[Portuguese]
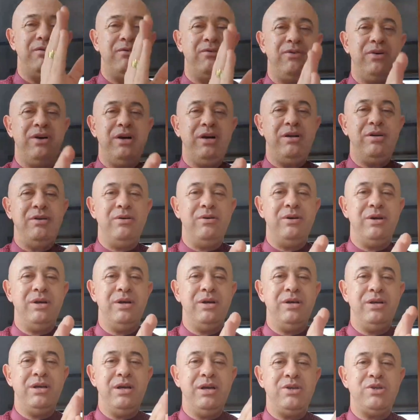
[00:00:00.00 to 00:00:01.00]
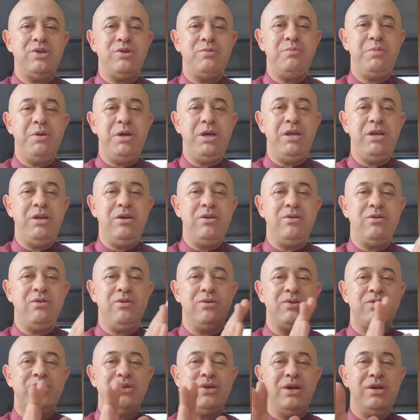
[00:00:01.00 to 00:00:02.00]
Filho e
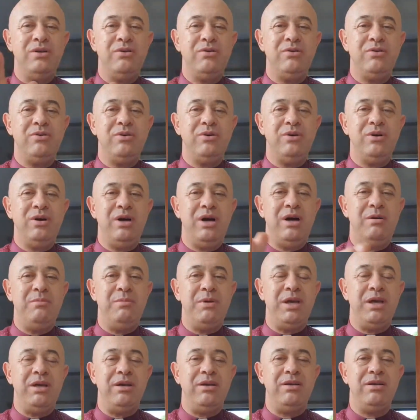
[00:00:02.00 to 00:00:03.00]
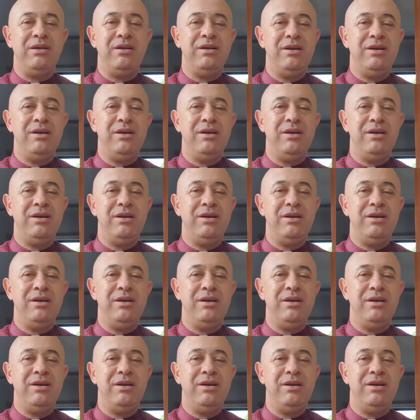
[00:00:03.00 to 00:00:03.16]
Espírito Santo. Amém.